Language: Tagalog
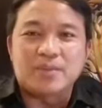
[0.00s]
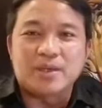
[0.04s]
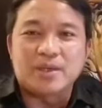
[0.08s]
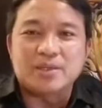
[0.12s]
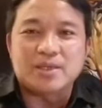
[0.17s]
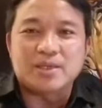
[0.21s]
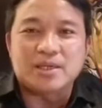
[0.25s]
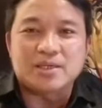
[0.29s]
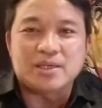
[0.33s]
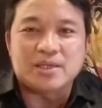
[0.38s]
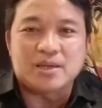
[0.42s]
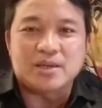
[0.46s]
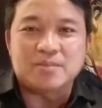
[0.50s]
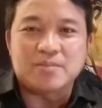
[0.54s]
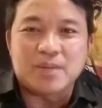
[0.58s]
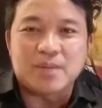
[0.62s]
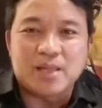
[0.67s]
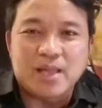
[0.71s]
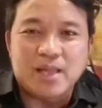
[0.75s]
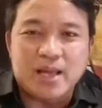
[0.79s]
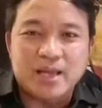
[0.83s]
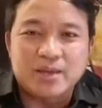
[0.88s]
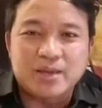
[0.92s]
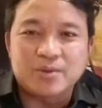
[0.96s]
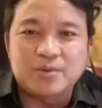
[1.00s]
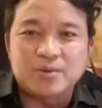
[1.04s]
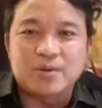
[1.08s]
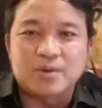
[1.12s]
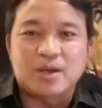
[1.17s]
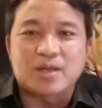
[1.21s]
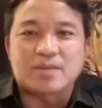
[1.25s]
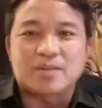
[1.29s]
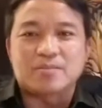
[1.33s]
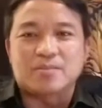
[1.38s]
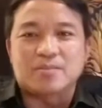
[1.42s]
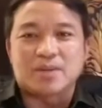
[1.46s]
sa isang malayo
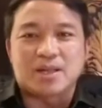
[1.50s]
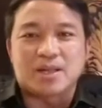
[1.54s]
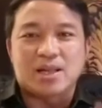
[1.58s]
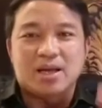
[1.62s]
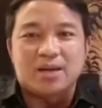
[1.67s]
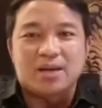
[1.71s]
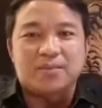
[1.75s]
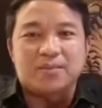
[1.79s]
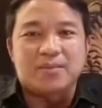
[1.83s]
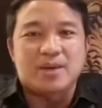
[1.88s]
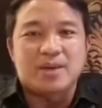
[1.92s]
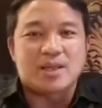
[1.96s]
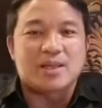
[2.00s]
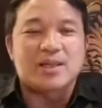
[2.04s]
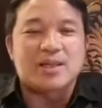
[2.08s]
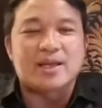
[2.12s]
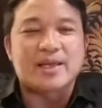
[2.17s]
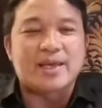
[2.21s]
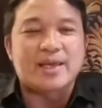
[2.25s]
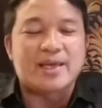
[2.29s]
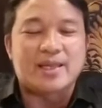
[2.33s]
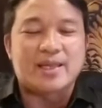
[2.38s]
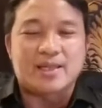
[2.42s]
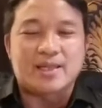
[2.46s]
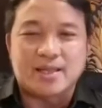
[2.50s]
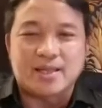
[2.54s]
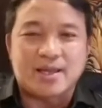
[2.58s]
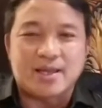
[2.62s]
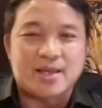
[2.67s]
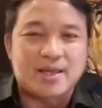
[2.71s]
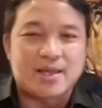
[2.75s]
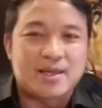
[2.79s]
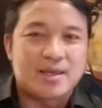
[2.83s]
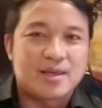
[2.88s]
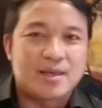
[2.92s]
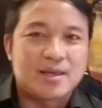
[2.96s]
at maraming
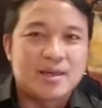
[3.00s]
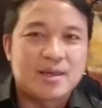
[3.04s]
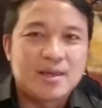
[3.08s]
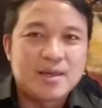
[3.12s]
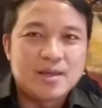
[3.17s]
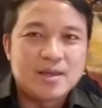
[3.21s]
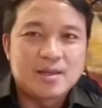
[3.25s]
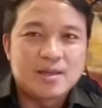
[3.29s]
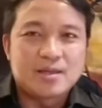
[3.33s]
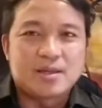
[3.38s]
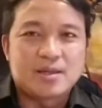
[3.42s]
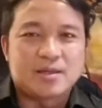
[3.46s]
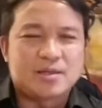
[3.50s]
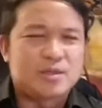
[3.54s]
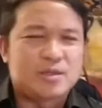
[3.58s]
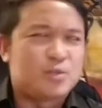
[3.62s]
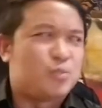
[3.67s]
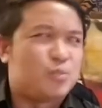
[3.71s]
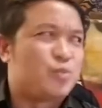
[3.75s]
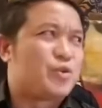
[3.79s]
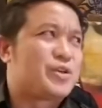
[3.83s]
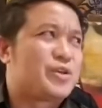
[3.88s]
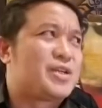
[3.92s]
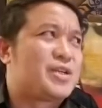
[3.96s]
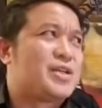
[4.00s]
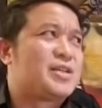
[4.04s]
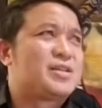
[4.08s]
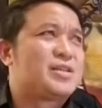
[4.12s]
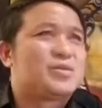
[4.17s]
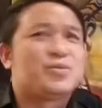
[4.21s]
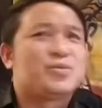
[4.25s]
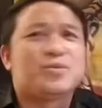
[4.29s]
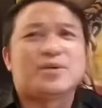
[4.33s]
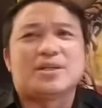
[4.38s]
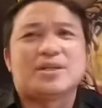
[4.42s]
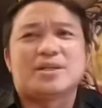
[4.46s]
naghihintay. That is more than
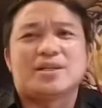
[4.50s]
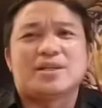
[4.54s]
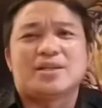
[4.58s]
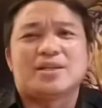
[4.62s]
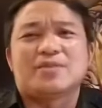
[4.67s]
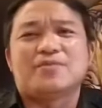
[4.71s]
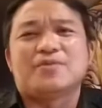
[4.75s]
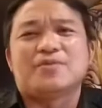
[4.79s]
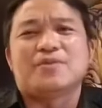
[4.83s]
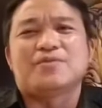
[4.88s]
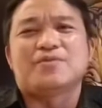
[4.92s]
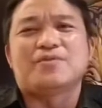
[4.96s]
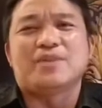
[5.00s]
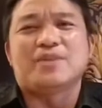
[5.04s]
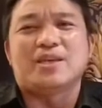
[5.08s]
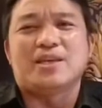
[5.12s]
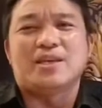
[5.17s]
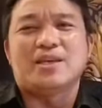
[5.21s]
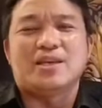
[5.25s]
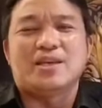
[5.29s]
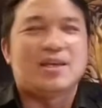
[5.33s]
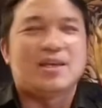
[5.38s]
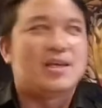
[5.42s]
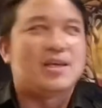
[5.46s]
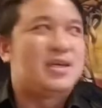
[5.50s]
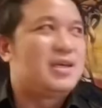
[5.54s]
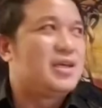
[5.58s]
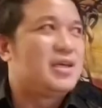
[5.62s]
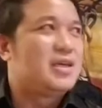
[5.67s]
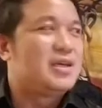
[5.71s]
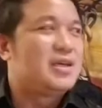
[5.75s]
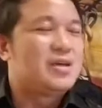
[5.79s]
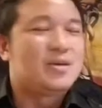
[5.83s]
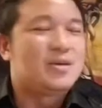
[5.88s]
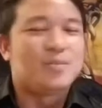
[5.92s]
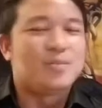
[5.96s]
250.
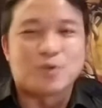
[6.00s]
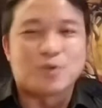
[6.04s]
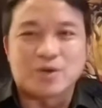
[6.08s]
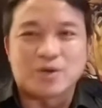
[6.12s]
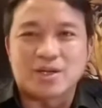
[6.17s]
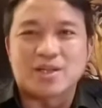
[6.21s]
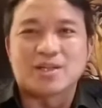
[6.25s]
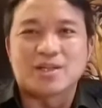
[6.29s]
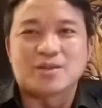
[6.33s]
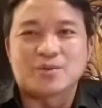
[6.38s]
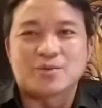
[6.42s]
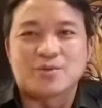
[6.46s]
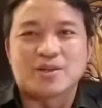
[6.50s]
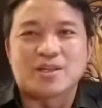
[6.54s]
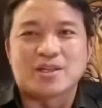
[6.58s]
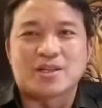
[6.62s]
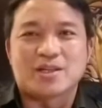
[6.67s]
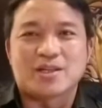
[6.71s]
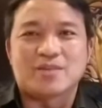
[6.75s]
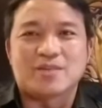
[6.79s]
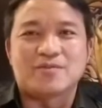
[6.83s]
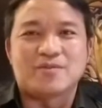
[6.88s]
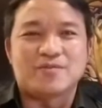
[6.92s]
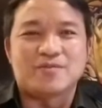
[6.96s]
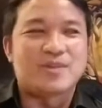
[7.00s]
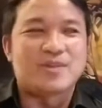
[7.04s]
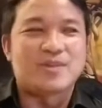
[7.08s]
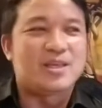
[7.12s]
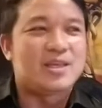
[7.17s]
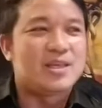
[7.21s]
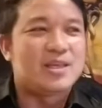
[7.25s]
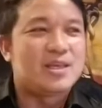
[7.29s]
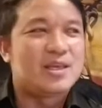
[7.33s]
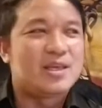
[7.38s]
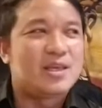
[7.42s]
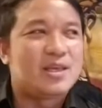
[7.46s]
More than
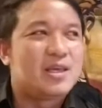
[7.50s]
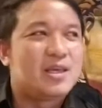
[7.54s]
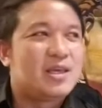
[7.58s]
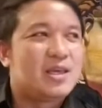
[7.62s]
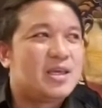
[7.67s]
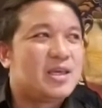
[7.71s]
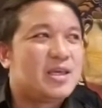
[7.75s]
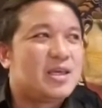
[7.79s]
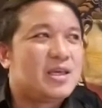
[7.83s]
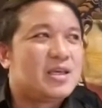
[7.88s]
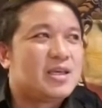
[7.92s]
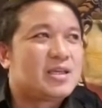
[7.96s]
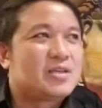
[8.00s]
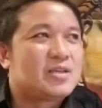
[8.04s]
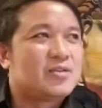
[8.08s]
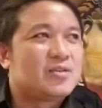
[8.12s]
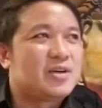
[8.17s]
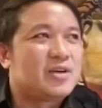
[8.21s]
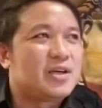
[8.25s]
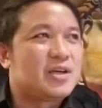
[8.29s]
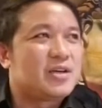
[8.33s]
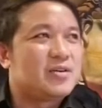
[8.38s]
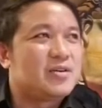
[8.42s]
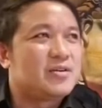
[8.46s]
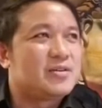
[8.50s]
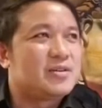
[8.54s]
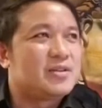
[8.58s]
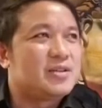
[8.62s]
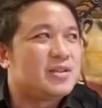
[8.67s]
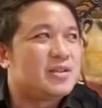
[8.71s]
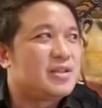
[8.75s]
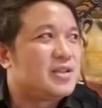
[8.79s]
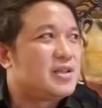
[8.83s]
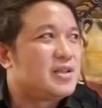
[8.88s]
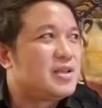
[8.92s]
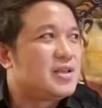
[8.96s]
250. So
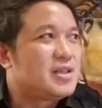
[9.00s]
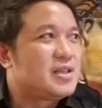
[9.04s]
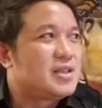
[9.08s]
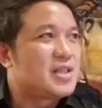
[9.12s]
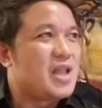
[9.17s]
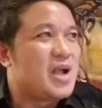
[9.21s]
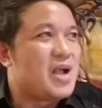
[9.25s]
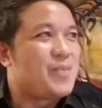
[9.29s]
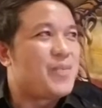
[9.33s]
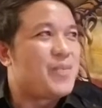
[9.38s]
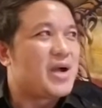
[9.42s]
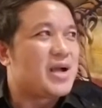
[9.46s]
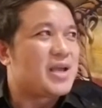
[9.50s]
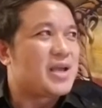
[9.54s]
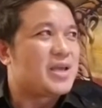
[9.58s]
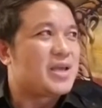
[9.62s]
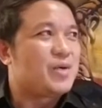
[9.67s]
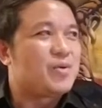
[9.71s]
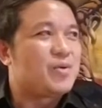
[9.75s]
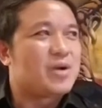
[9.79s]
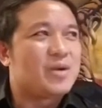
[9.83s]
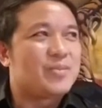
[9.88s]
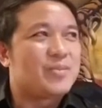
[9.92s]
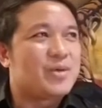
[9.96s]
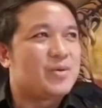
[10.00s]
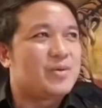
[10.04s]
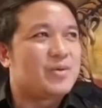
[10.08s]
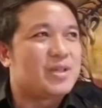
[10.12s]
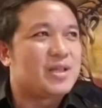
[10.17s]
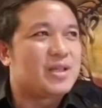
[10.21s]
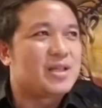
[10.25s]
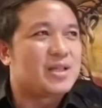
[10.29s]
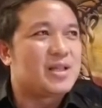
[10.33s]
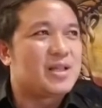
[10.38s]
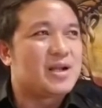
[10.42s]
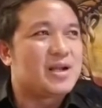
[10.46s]
ngayon, namakyaw kami
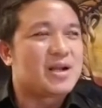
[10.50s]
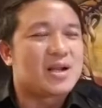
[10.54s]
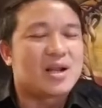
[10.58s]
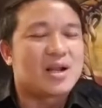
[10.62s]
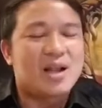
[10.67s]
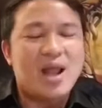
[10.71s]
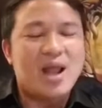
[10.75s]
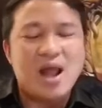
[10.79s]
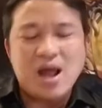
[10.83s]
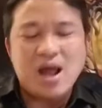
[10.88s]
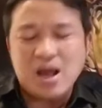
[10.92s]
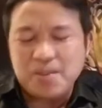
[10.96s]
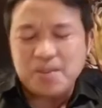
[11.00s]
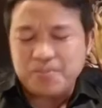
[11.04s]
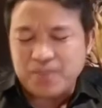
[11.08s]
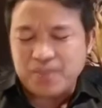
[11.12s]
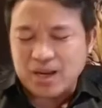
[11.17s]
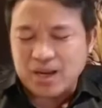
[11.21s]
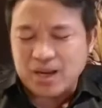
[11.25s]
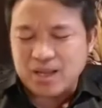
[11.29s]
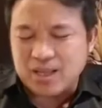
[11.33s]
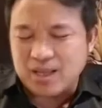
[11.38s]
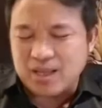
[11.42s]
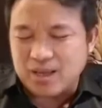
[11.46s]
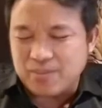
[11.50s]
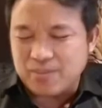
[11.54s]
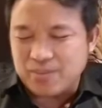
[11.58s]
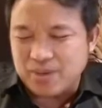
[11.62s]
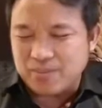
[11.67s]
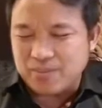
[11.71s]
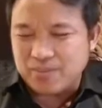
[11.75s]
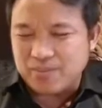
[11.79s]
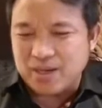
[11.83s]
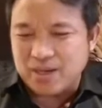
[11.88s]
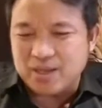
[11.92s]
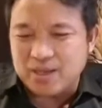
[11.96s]
ulit ng
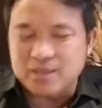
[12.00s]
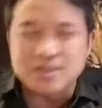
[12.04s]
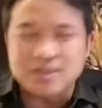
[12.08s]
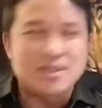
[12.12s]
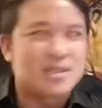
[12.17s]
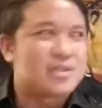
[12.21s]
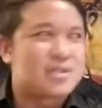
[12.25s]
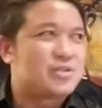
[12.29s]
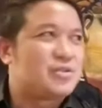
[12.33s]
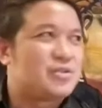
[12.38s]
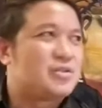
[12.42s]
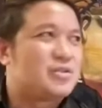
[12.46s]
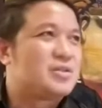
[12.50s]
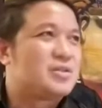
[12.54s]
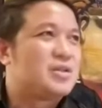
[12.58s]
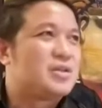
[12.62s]
napakadaming mga injection,